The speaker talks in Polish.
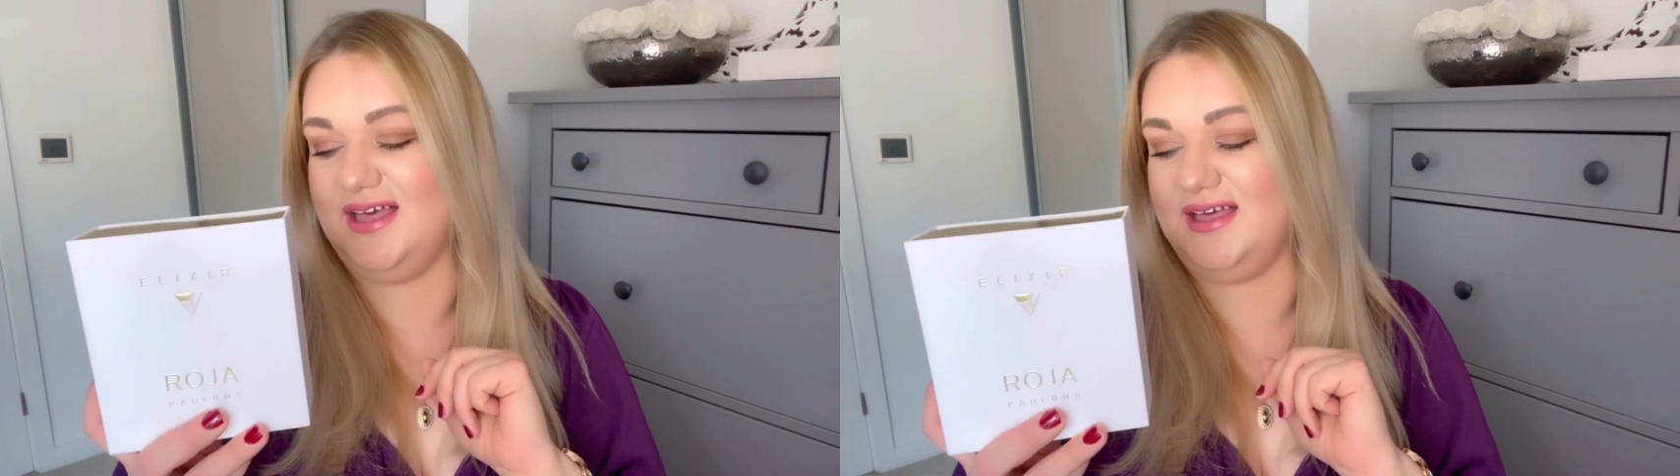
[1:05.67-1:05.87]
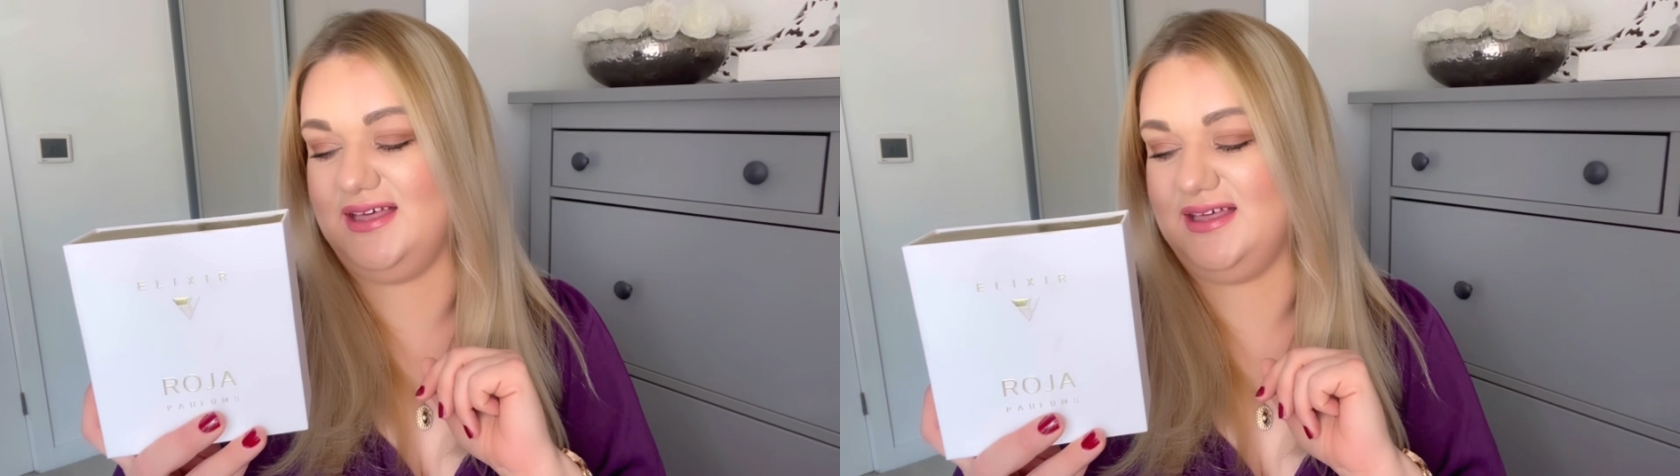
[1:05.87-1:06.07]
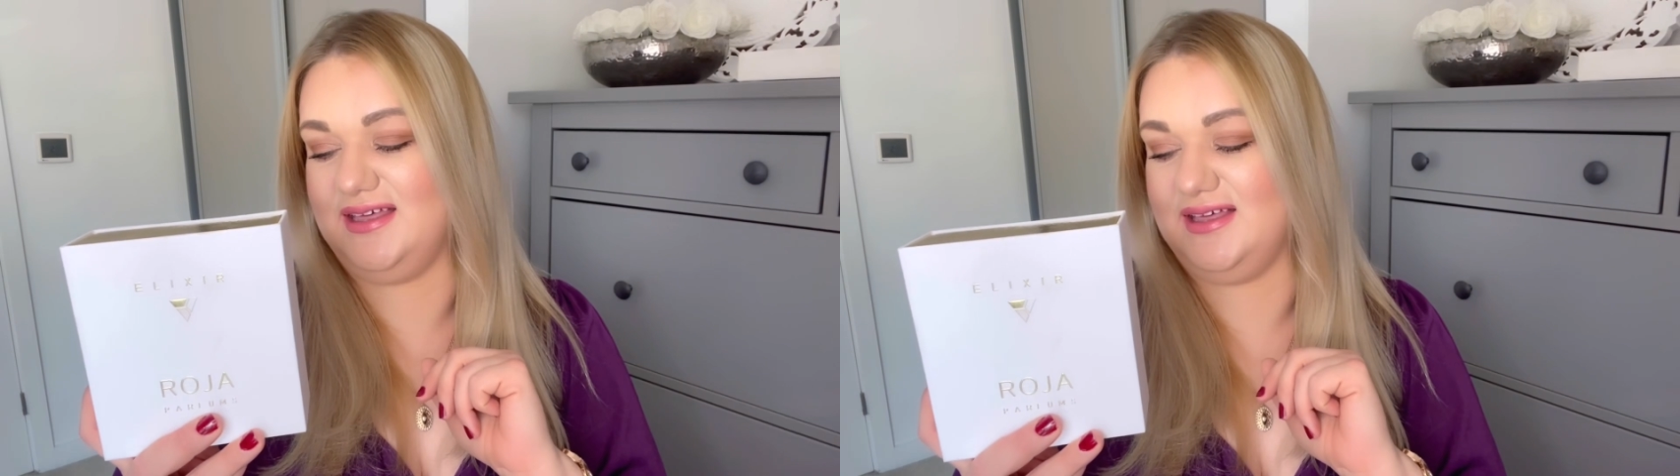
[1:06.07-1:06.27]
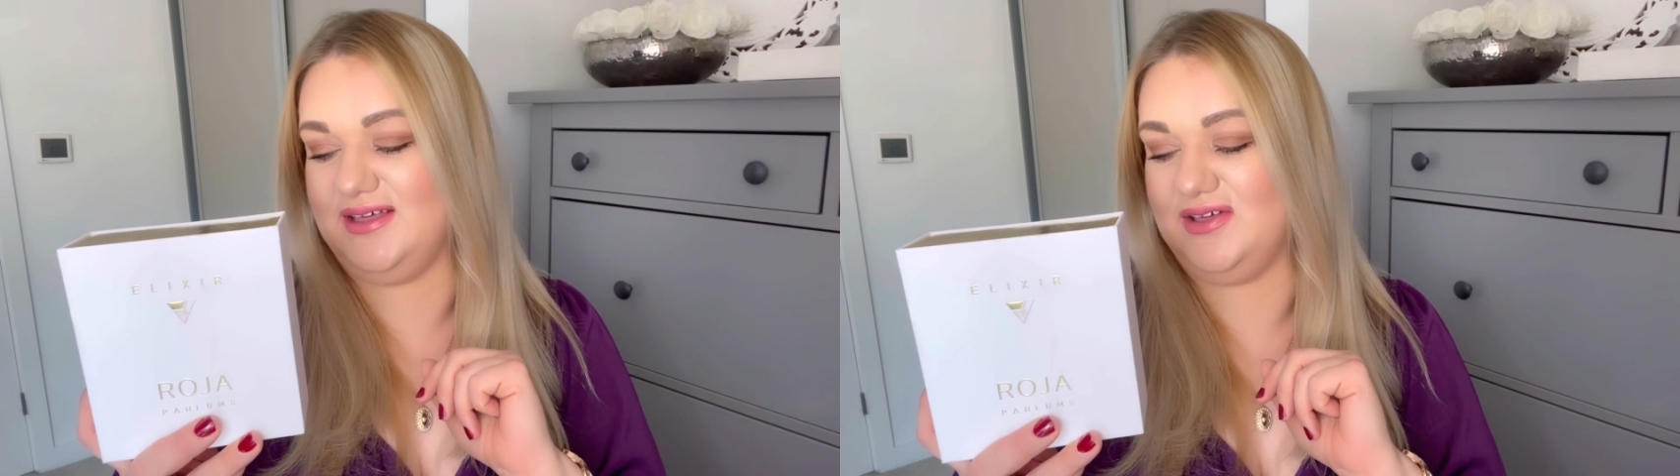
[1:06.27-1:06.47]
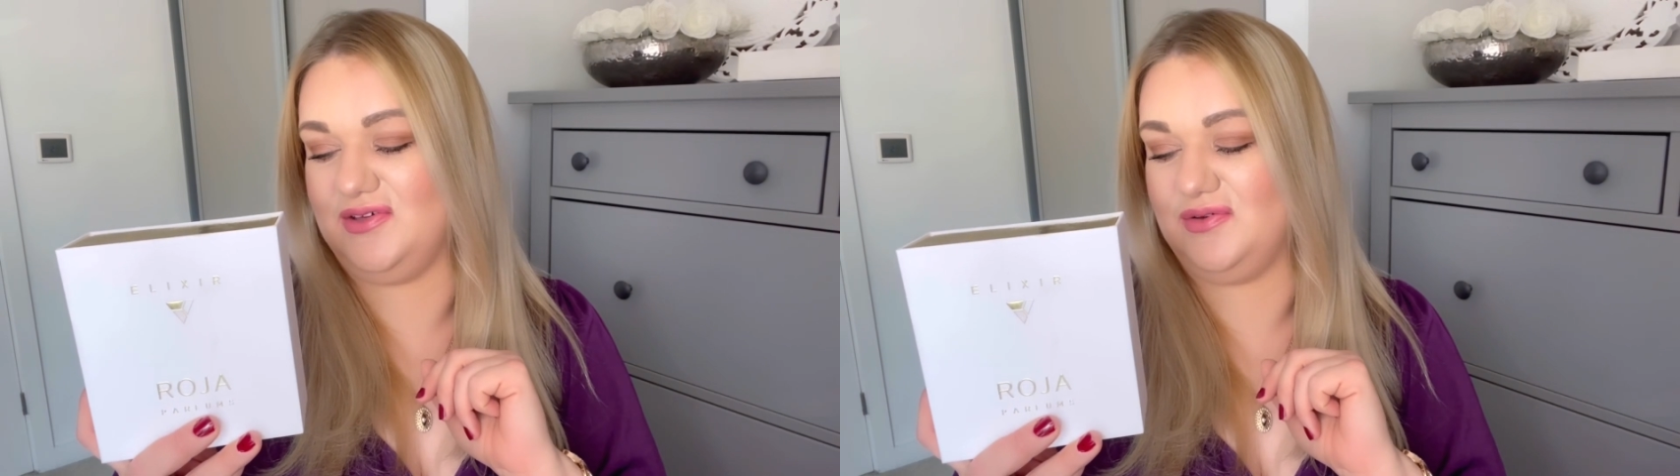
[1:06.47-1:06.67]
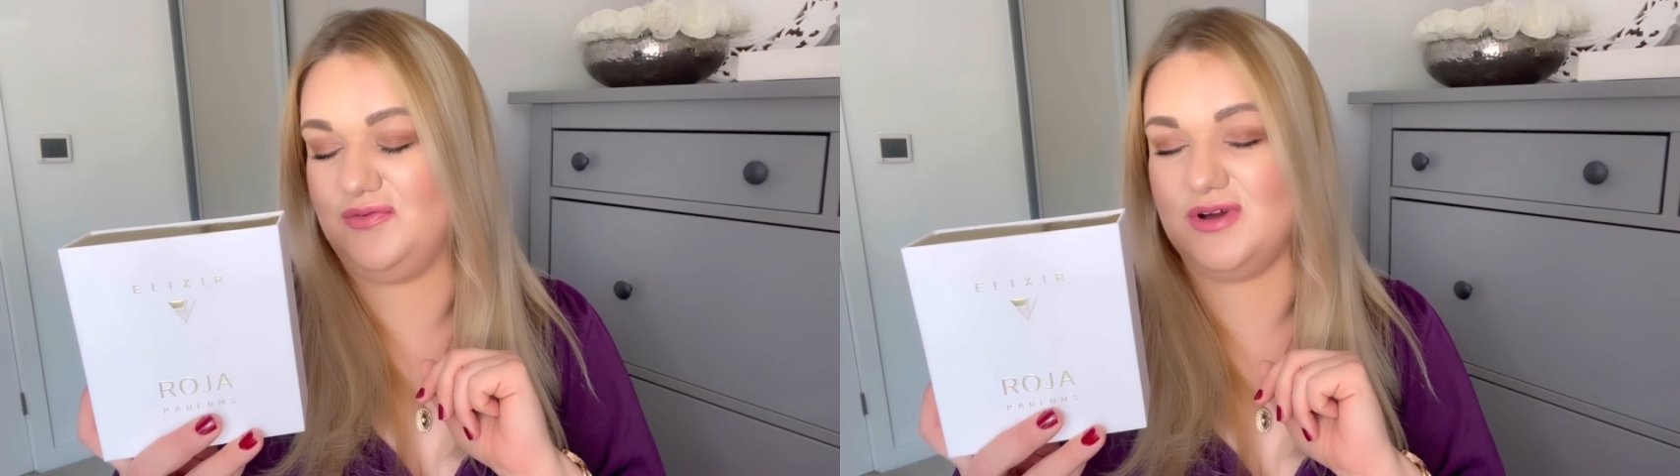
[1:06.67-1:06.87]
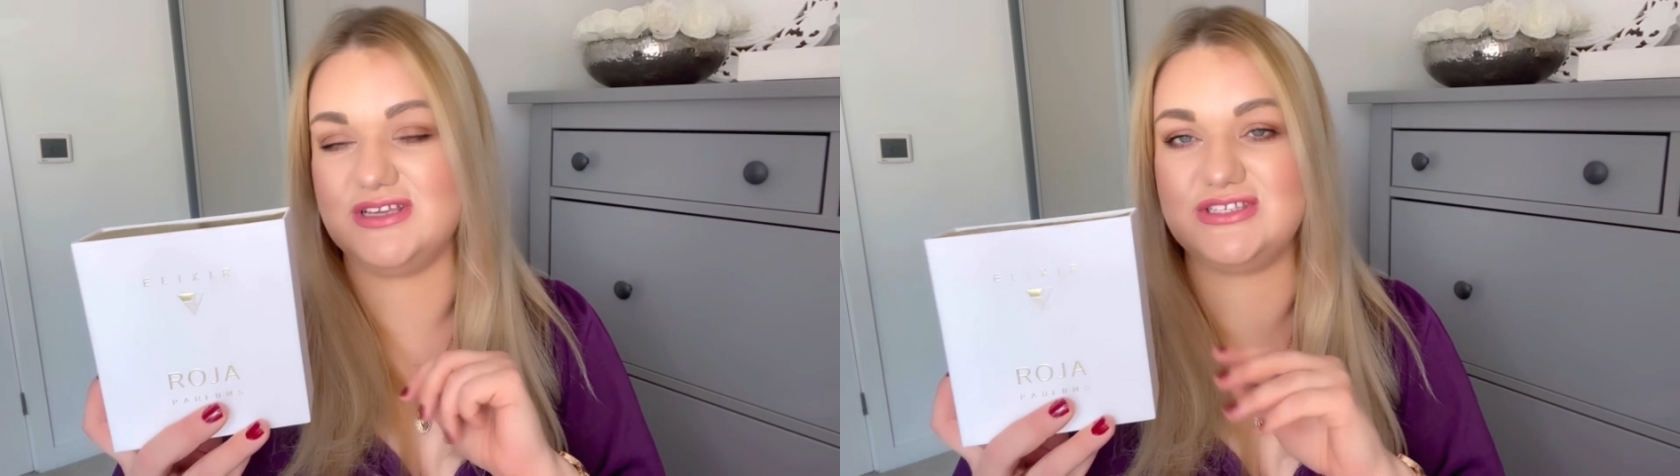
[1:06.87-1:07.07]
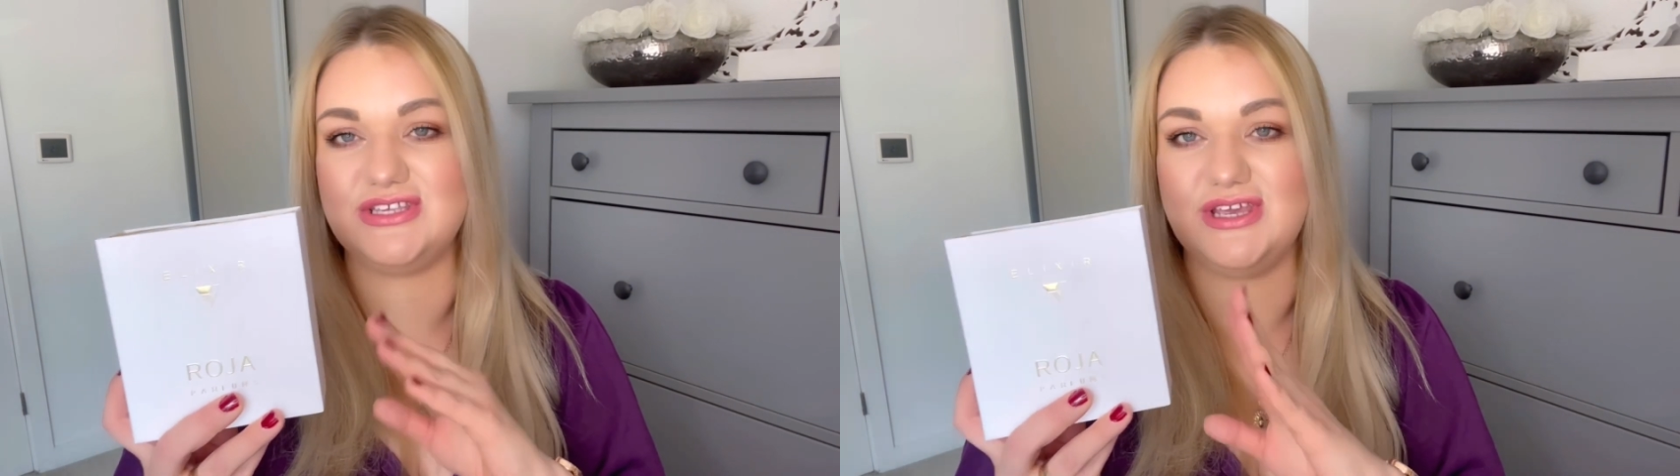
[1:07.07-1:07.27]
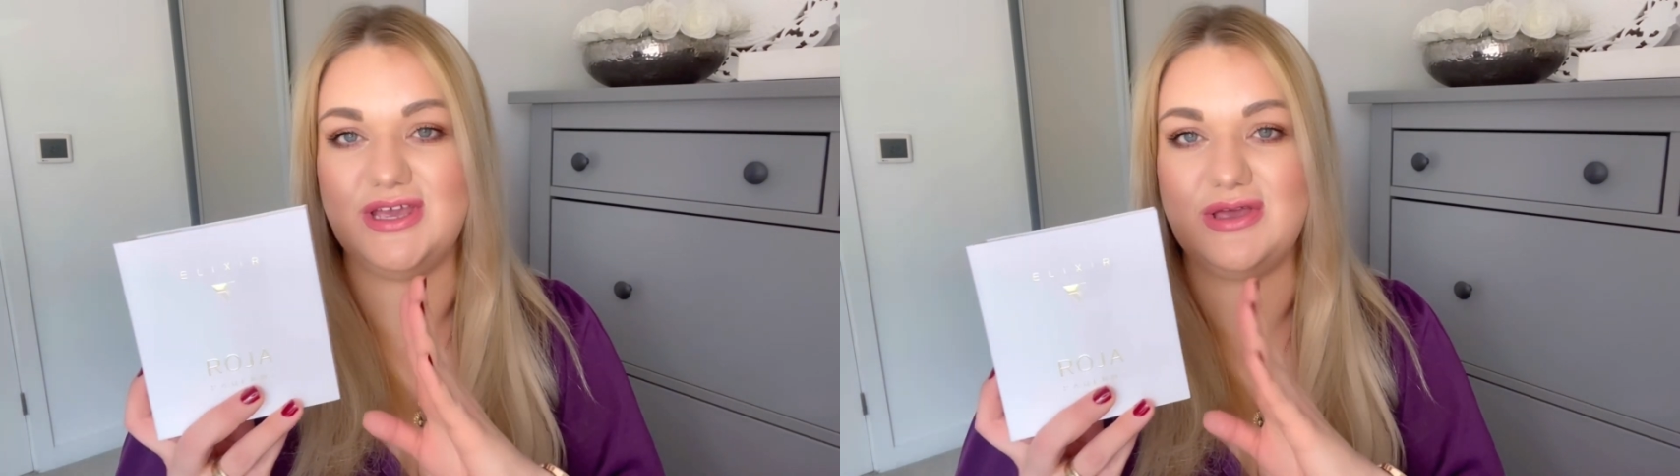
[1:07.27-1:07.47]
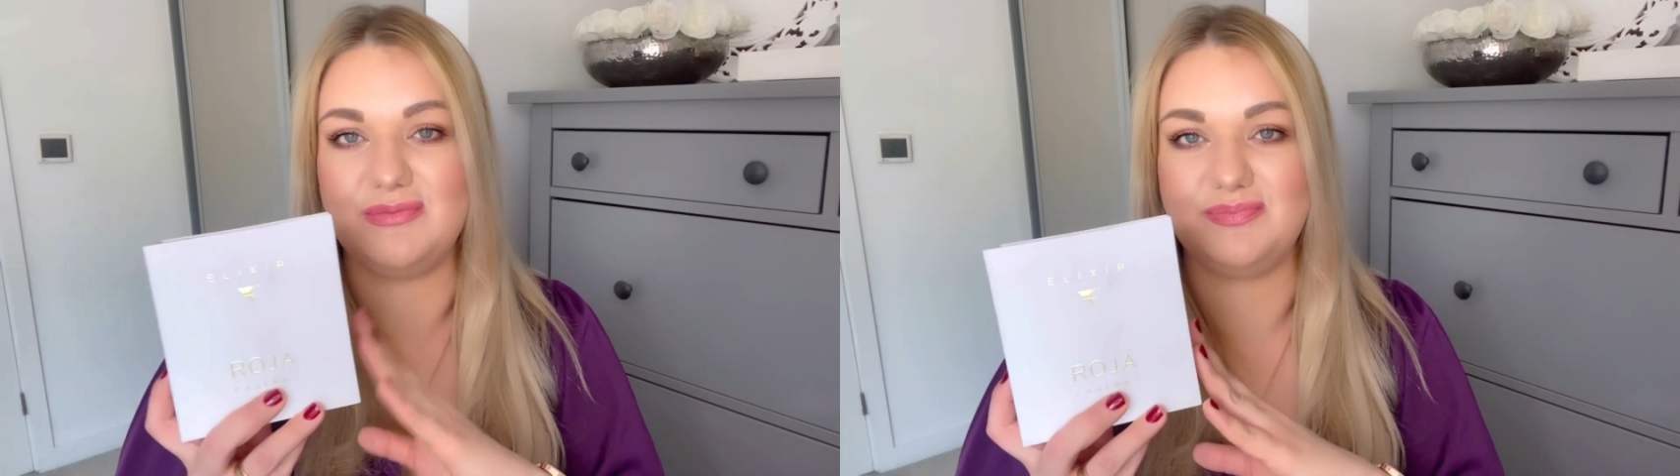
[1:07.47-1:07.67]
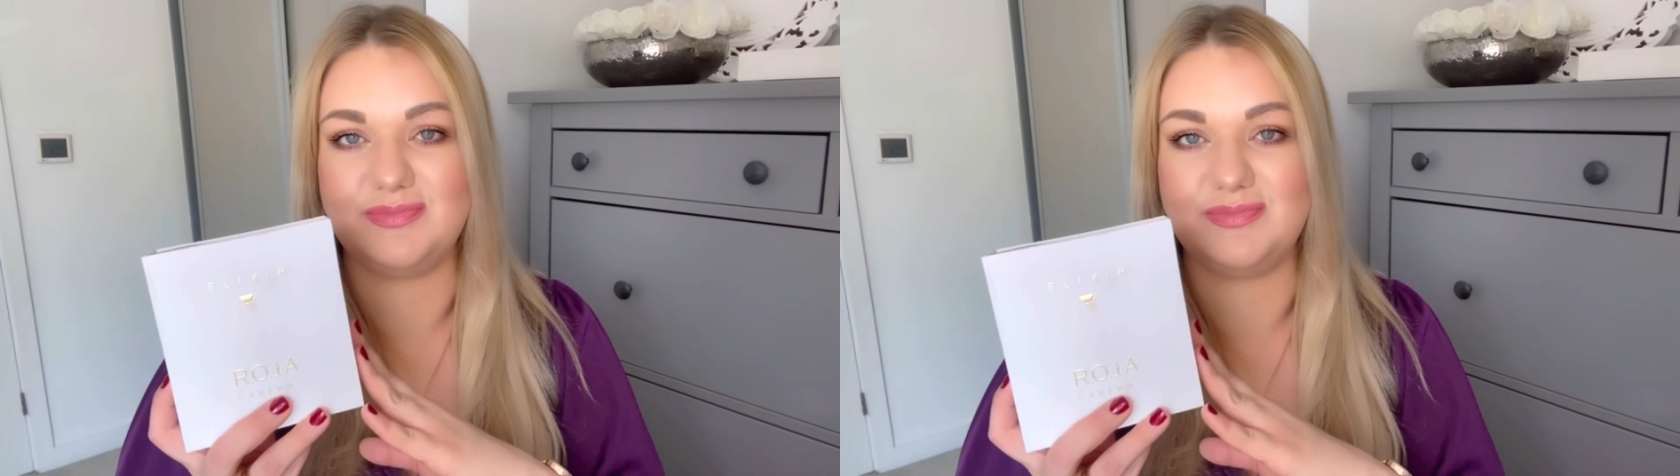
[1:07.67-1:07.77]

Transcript: e, właśnie